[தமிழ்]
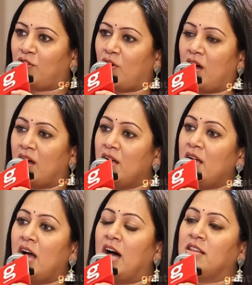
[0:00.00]
ரூபா
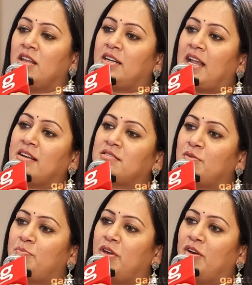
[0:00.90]
அதில்
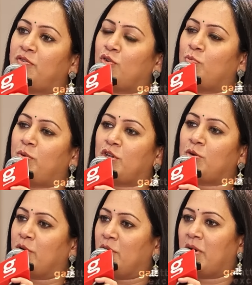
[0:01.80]
டேக்ஸு பிஎஃப் குப்பை
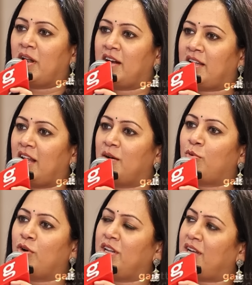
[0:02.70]
திருப்பதி மண்ணாங்கட்டி எல்லாம்
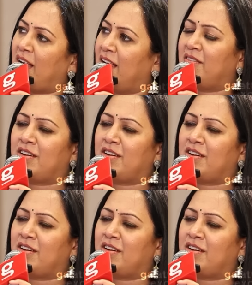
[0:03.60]
போயிட்டு கையில்